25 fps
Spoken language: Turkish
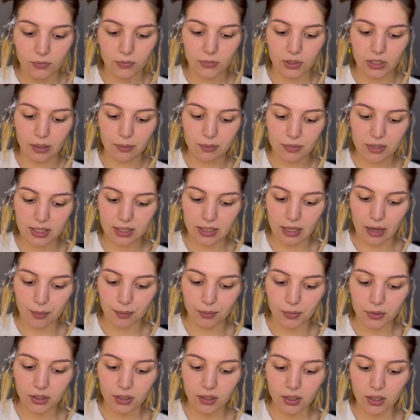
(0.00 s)

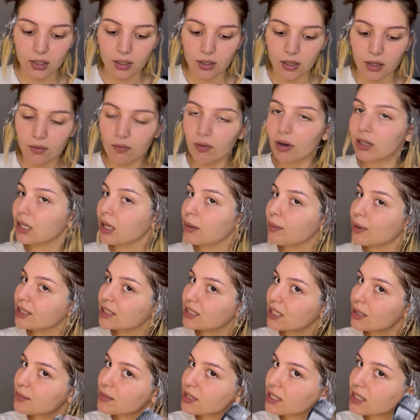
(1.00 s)
temizken mi? Valla ben
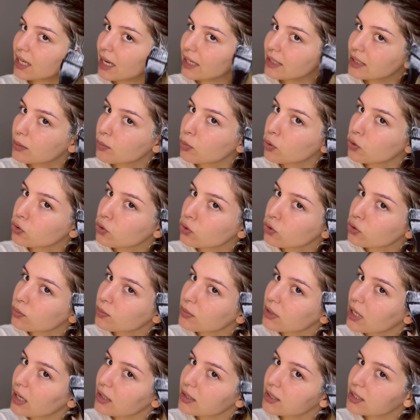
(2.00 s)
temizken de boyuyorum,
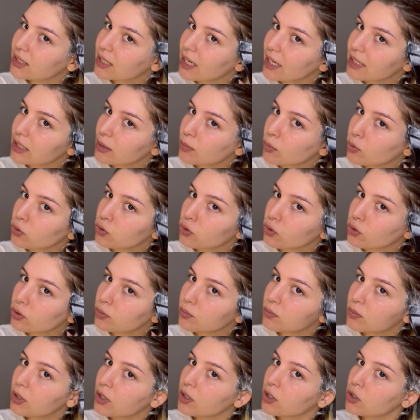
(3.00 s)
yağlıyken de
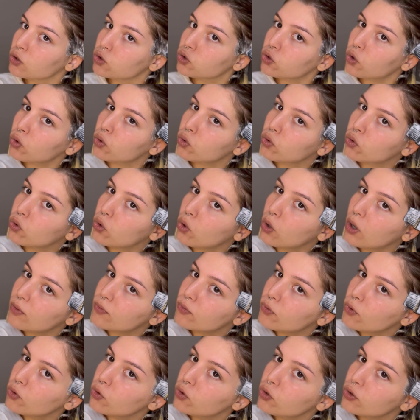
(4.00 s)
boyuyorum. Çok
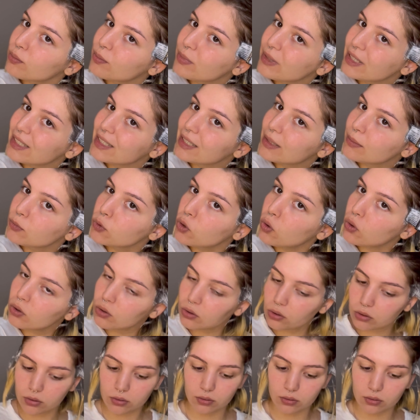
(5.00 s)
kuaförlük bilgim yok.